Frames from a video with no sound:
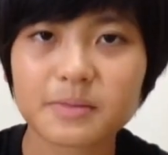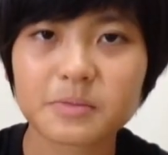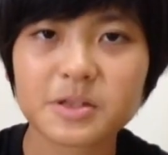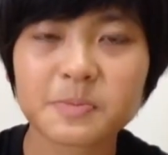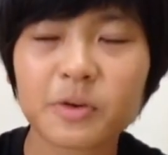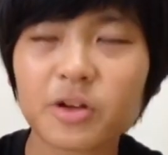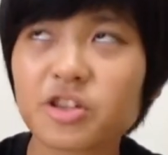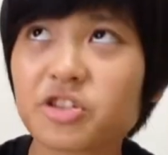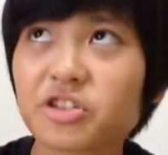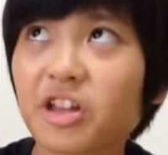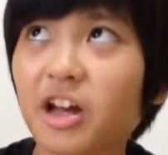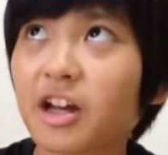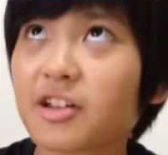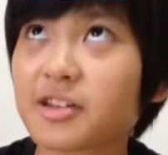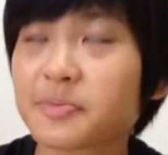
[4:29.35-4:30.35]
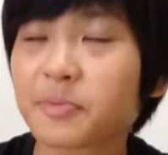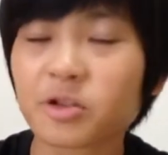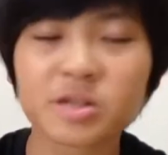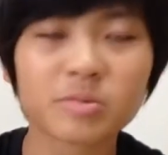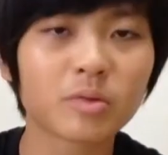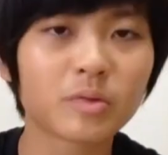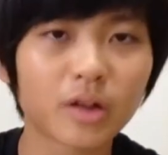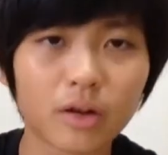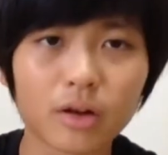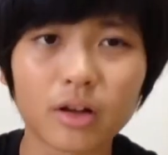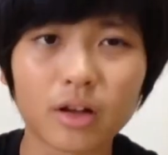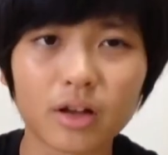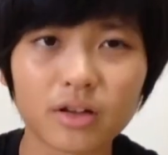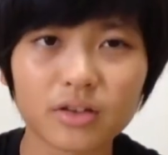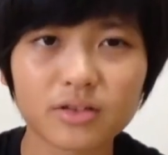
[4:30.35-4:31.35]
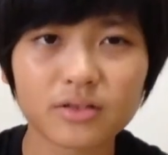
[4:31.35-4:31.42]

スポンジだからスポンジボブなのかな。